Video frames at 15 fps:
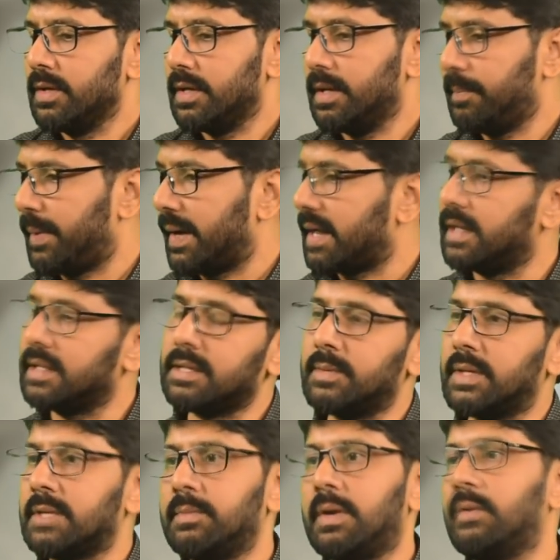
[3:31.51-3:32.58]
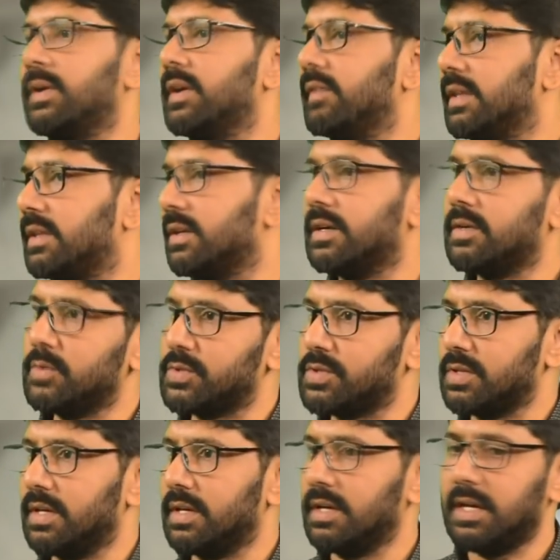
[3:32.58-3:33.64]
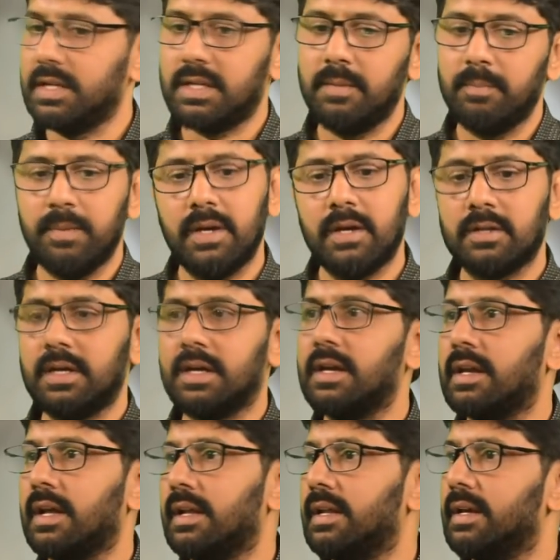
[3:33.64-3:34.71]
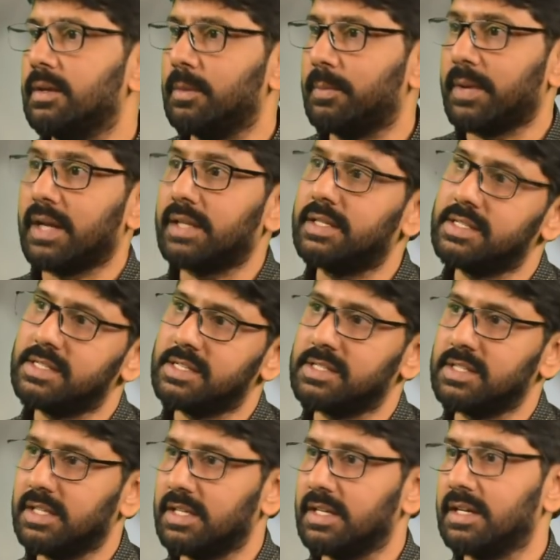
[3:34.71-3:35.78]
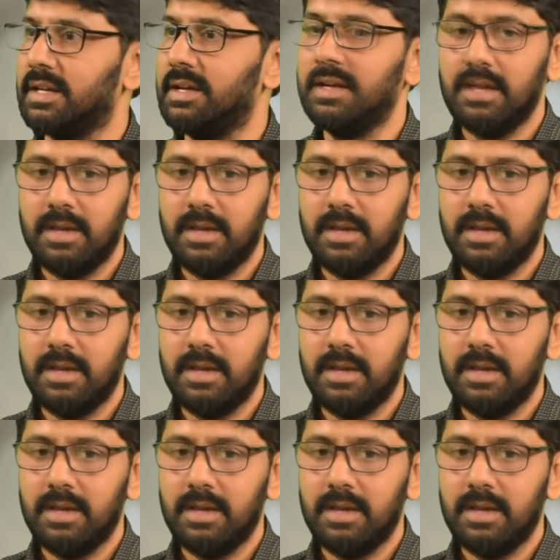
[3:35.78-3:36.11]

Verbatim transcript: ఈ పక్కన అతను మాత్రం మామూలుగా వెళ్తున్నాడు వస్తున్నాడు అయితే ఈ మేకు దగ్గరికి వెళ్ళి ఏదో ప్రార్థన చేసిన అతనికి